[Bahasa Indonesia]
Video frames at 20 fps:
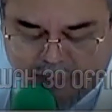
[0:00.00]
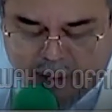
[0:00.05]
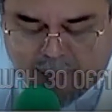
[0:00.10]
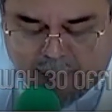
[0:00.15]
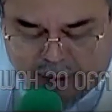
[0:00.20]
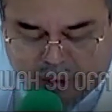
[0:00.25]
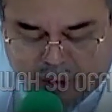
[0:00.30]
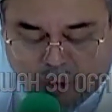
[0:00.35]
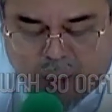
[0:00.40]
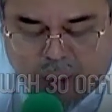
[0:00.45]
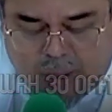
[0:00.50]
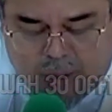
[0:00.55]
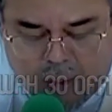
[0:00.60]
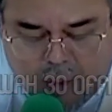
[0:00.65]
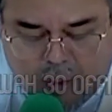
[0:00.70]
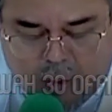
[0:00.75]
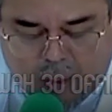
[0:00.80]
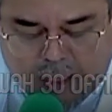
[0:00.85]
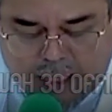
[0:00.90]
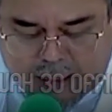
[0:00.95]

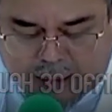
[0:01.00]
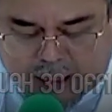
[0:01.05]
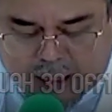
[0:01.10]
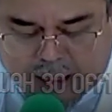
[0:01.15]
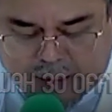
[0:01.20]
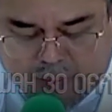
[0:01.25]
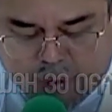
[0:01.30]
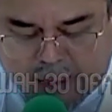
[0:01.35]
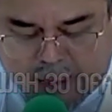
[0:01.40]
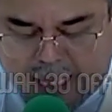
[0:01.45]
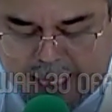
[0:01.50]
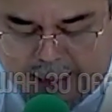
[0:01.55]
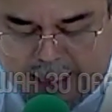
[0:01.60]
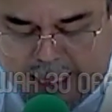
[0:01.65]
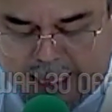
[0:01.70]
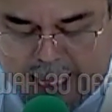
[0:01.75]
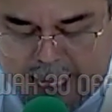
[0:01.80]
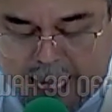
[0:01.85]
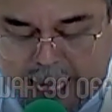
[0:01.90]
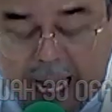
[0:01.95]
betul orang tersebut
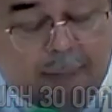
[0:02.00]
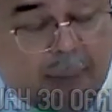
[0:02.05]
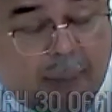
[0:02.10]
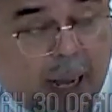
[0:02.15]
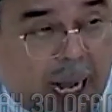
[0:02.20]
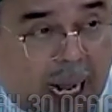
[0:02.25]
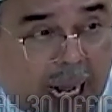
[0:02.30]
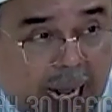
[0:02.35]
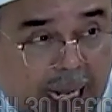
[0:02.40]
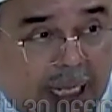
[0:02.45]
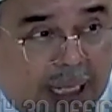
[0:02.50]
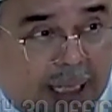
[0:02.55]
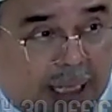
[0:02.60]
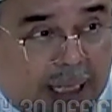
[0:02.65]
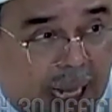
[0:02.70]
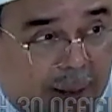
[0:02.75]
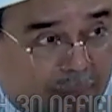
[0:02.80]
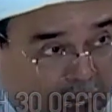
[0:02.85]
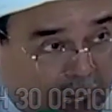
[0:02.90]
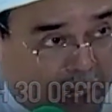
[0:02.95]
adalah Aba
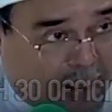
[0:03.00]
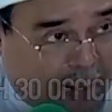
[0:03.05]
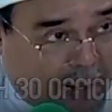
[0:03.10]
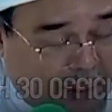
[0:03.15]
Khaisama.